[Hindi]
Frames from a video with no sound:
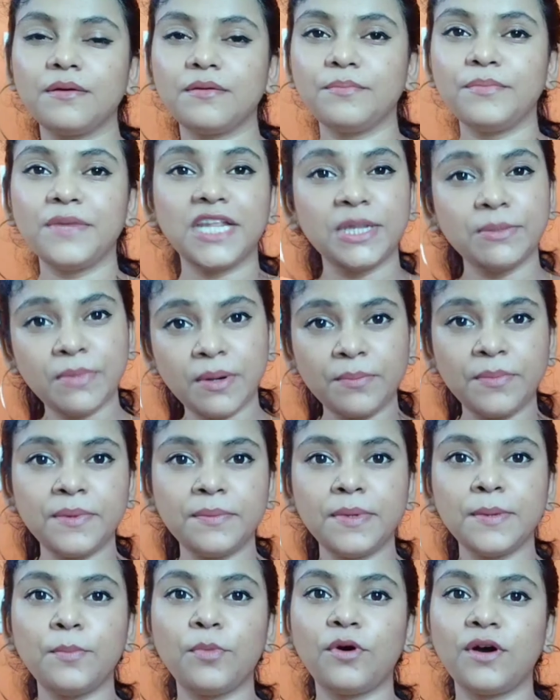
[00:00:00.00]
मेरी मम्मी
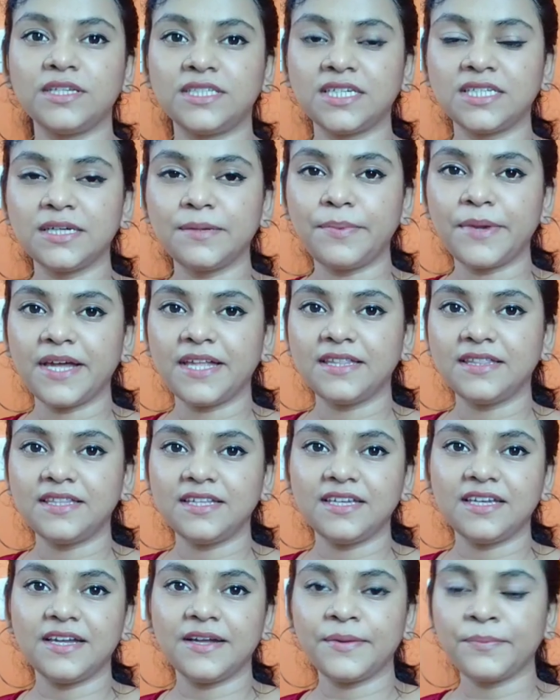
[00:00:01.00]
भी बहुत ज़्यादा
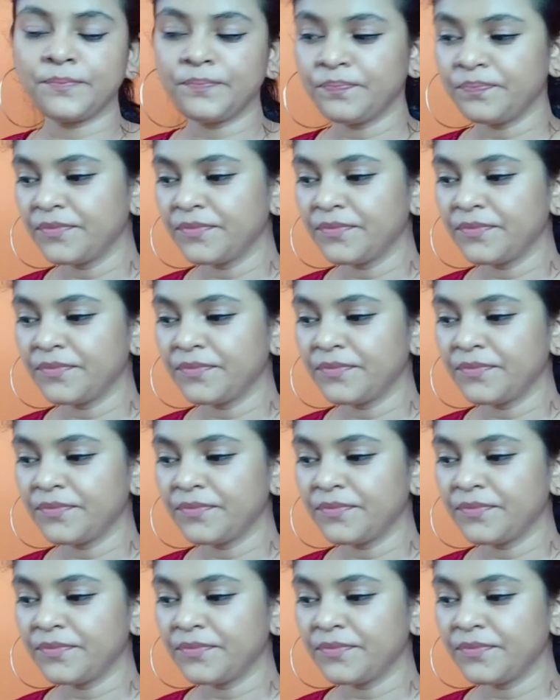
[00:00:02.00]
पहनती है